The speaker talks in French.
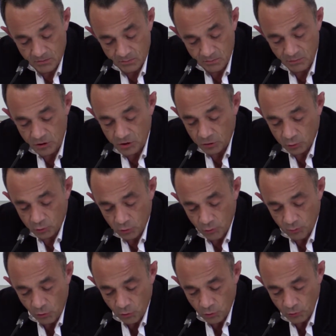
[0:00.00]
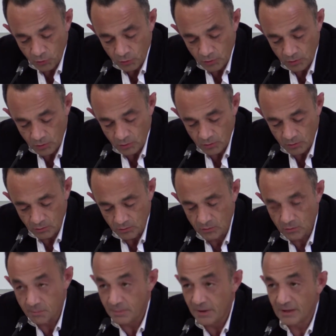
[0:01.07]
moi, j'ai toujours beaucoup
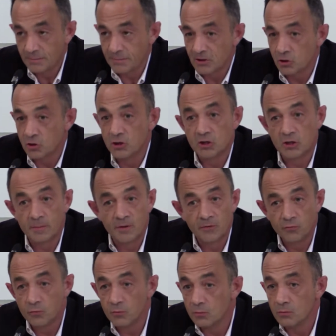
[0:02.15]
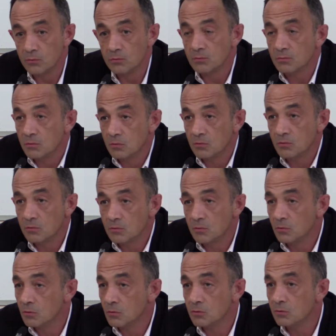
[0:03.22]
de peine parce que je n'ai jamais vu
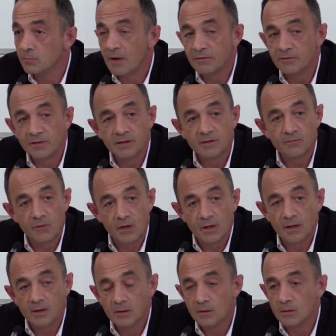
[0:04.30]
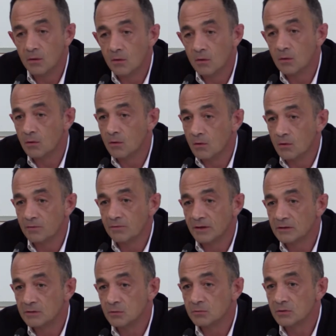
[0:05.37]
de, ma vie, euh, en,
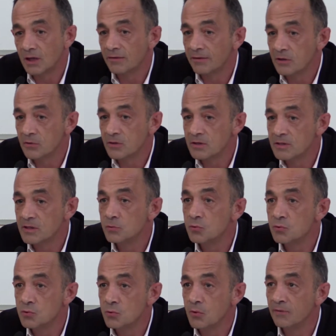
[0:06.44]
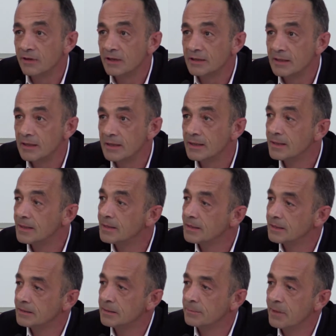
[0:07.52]
20 ans de travail en institution avec des,
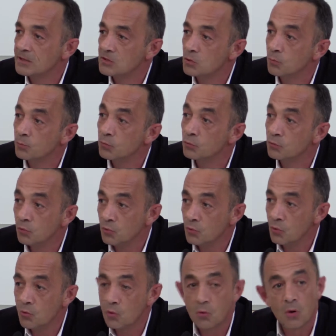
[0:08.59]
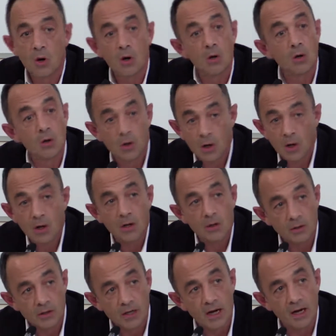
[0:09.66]
des patients plutôt
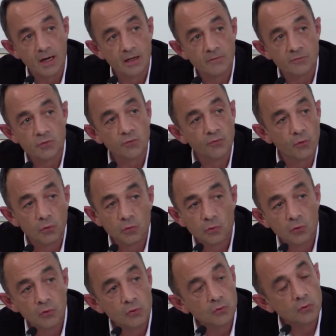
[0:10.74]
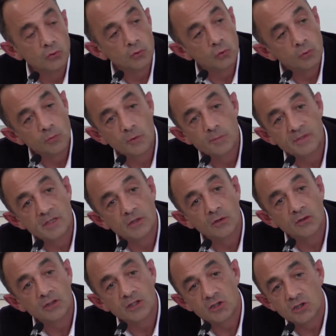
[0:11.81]
euh, graves, souffrant de, troubles
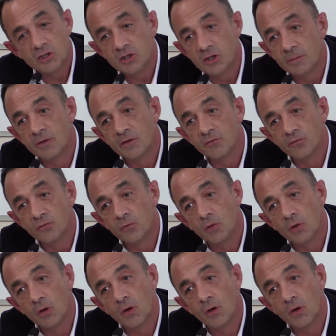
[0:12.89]
psychotiques, je n'ai jamais vu